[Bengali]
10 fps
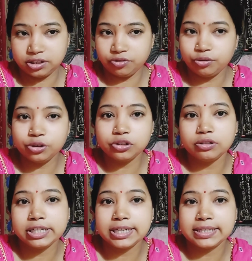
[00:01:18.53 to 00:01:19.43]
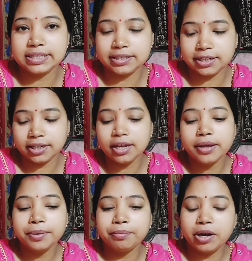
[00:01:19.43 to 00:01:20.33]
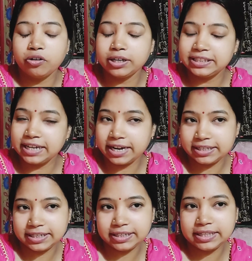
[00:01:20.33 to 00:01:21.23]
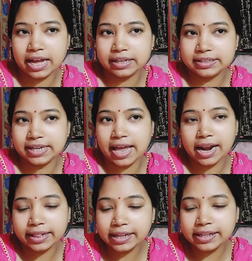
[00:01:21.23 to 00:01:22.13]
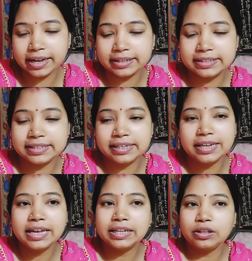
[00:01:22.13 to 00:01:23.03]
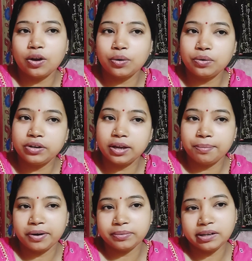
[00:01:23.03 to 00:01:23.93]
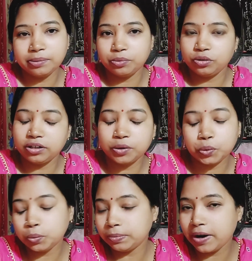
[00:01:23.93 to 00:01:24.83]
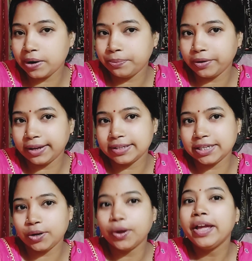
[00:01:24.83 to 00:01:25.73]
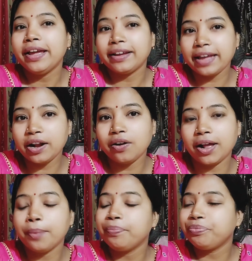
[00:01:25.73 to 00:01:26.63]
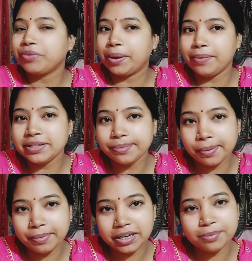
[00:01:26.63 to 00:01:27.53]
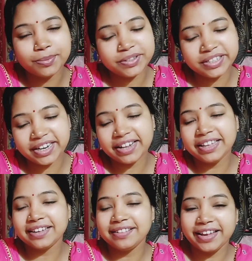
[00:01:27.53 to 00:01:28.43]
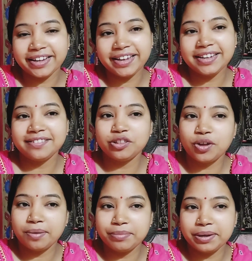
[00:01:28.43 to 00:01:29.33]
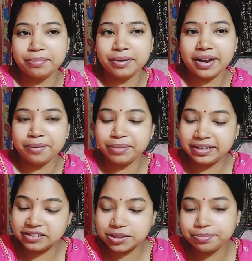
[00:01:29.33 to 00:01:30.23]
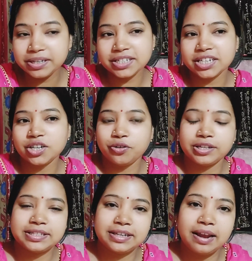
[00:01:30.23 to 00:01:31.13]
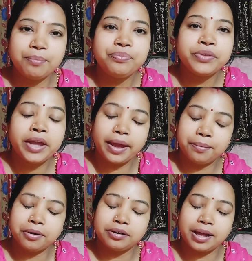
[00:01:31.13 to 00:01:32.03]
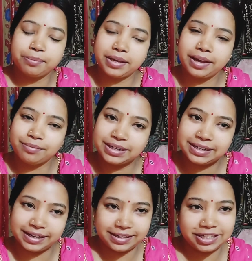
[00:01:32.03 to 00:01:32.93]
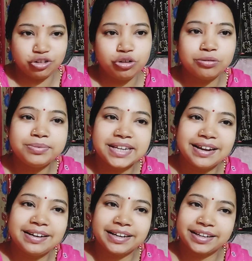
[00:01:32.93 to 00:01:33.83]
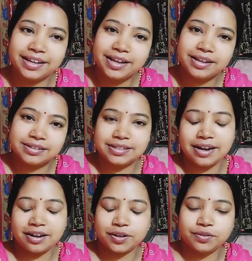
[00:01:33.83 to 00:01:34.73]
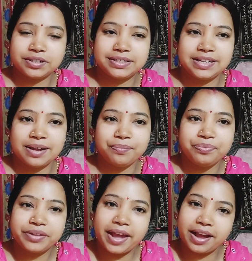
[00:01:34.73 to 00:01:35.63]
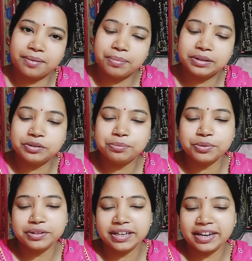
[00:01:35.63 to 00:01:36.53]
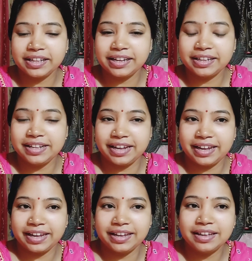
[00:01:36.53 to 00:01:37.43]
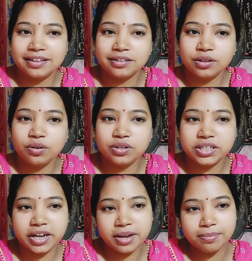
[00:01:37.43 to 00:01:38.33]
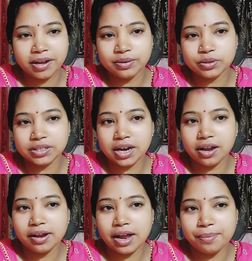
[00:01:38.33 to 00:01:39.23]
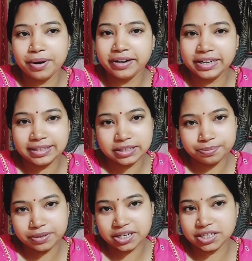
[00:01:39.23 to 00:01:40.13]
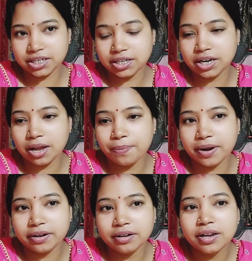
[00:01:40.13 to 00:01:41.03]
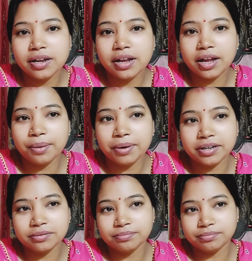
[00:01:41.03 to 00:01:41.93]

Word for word: ডিভোর্স হয়ে যাচ্ছে বা ওরা ছাড়াছাড়ি থাকছে আলাদা থাকছে তখনই আমার না মনটা খুব খারাপ হয়ে গেছে কেননা এমএস ফ্যামিলির মন্দিরাদিকে দেখেই কিন্তু আমি আমি ইন্সপিরেশন হয়েছিলাম এবং আমি আমার ইউটিউব চ্যানেলটাকে স্টার্ট করেছিলাম একমাত্র মন্দিরারিকে দেখে তো সেই মানুষটা আমার ইন্সপিরেশন আমার আমার